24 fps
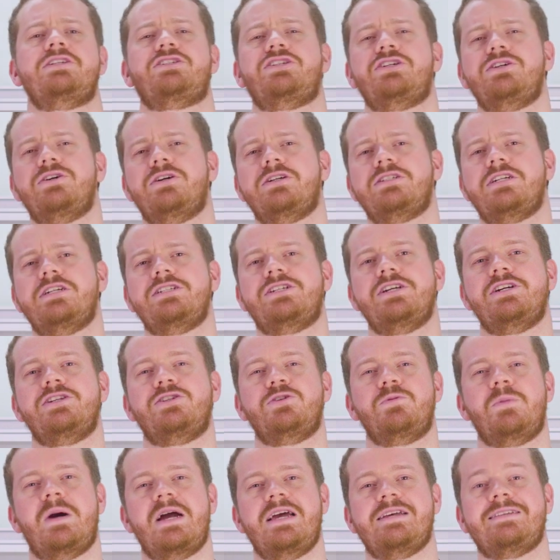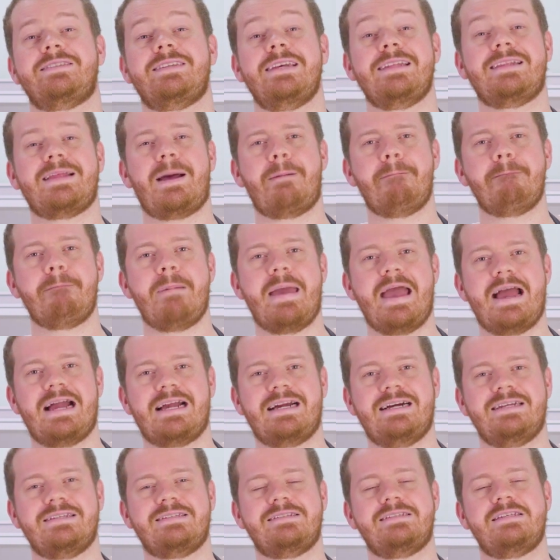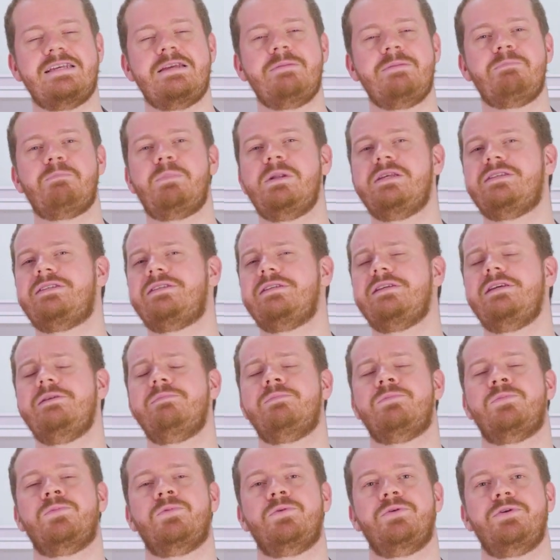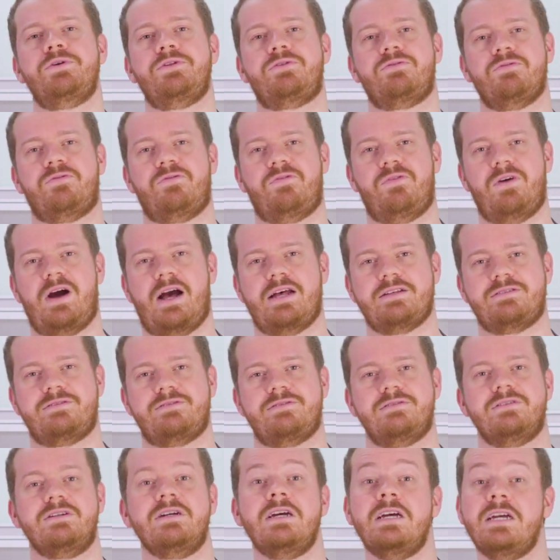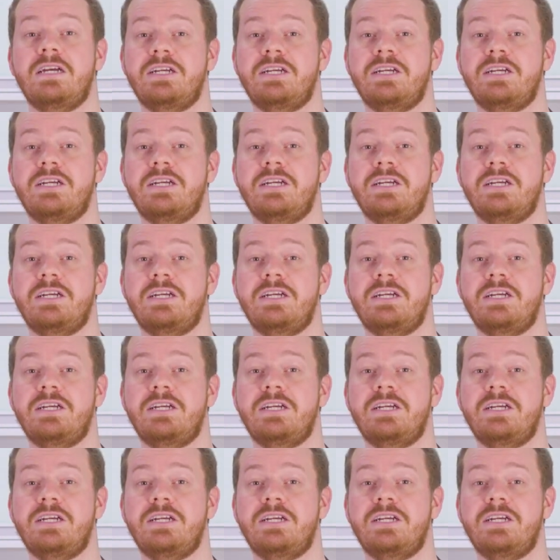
gigante! Hoje é dia de uma receita mega simples e muito fácil.